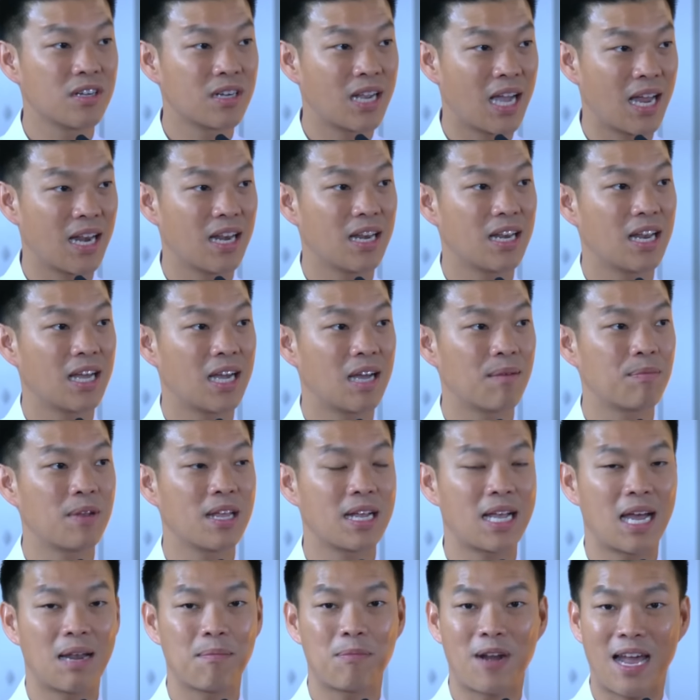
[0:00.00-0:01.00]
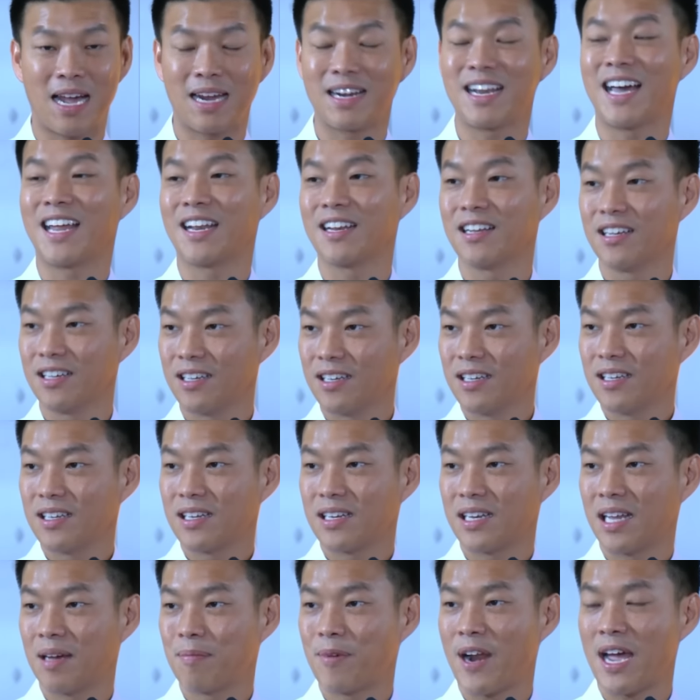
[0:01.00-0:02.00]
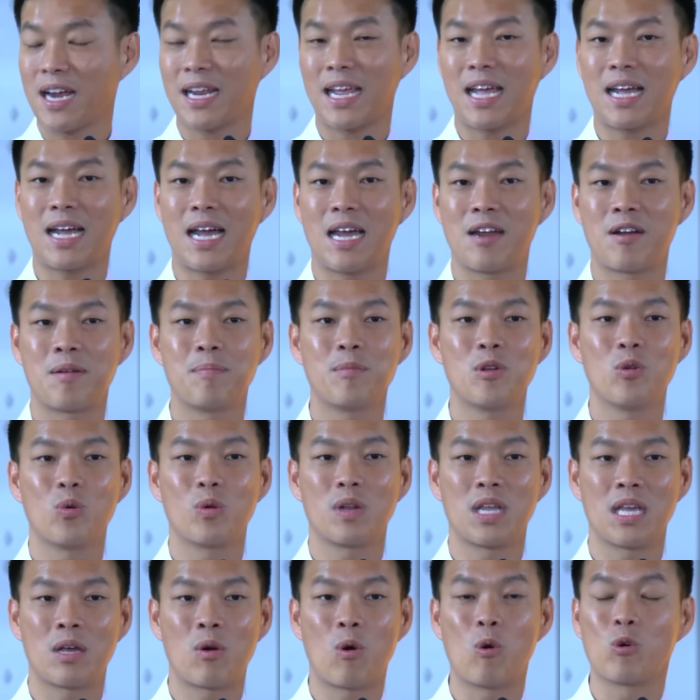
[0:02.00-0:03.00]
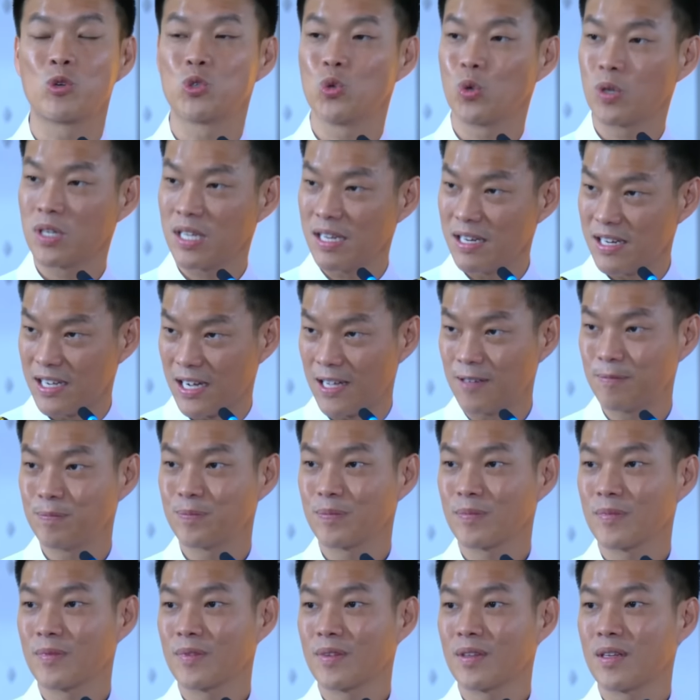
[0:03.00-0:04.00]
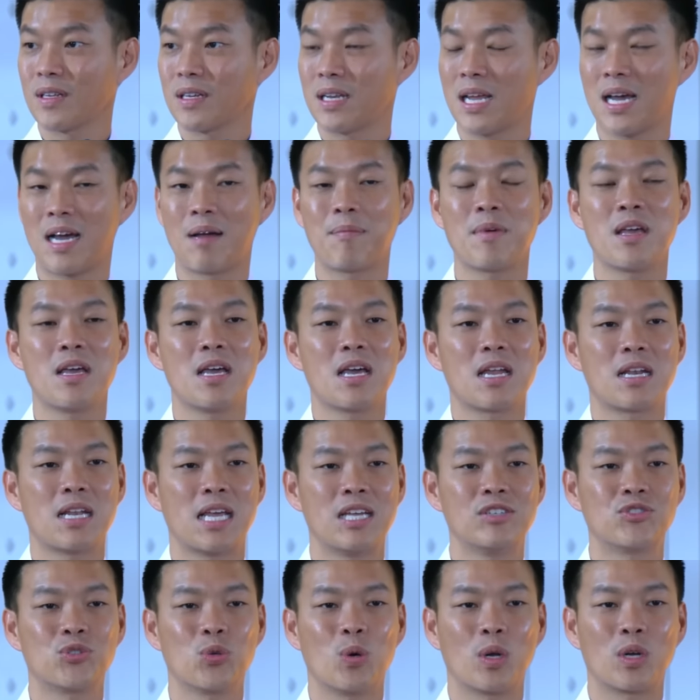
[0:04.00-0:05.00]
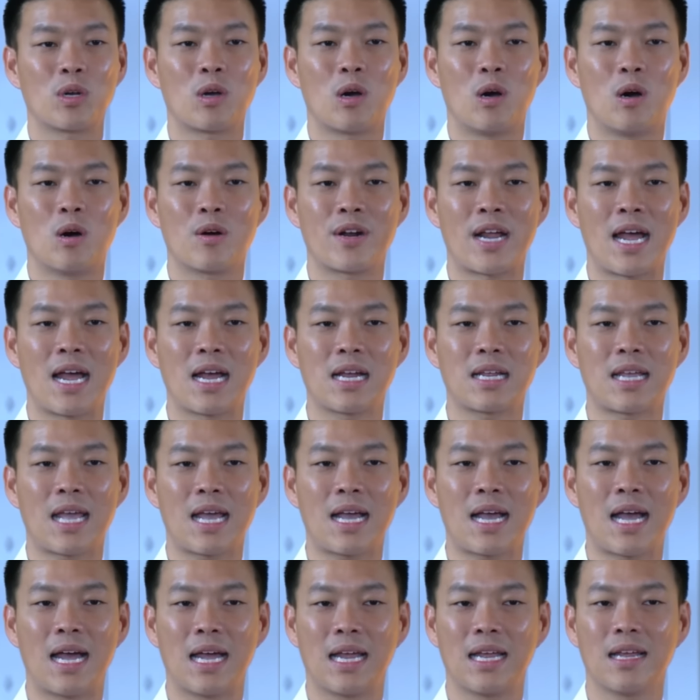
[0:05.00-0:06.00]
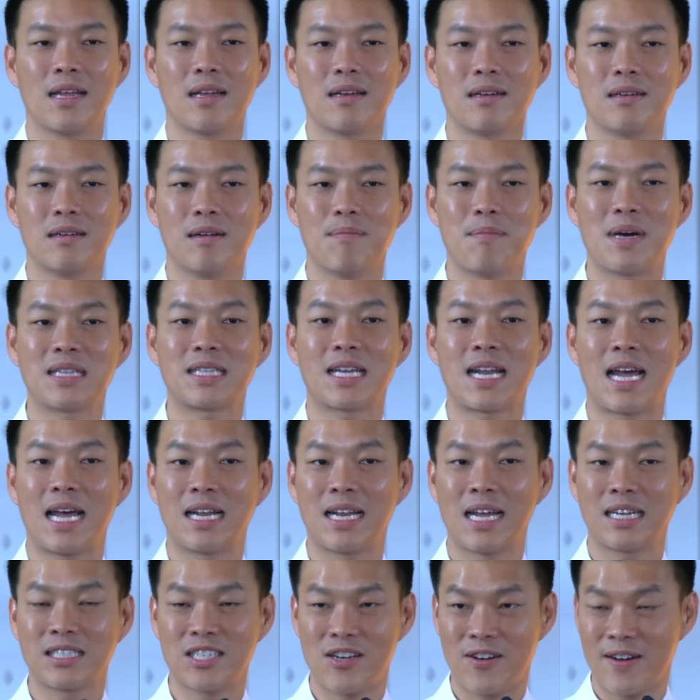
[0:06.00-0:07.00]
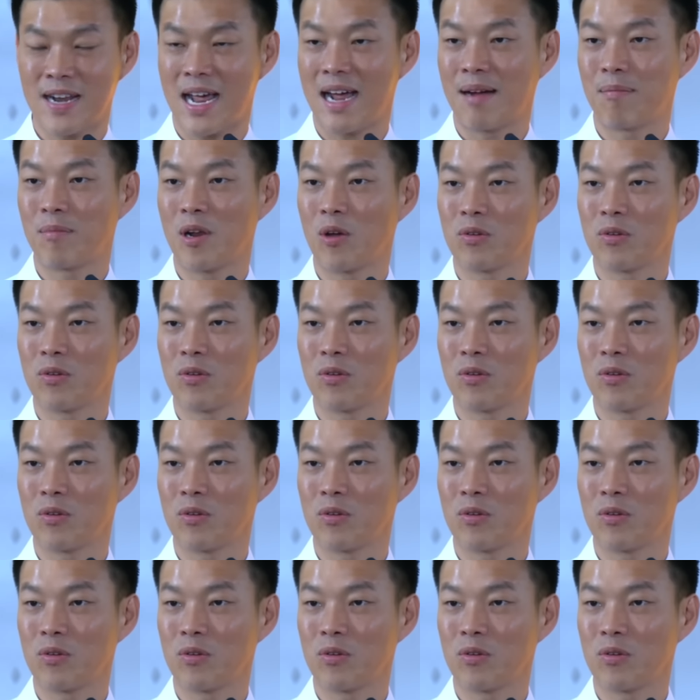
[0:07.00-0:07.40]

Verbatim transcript: นำฝ่ายค้านเนี่ยจะมีประเด็นอะไรเหรอน้องไบรท์มีประเด็นนี่เดี๋ยวผมหาตรงนี้นิดหนึ่งอยู่ไหนบ้าง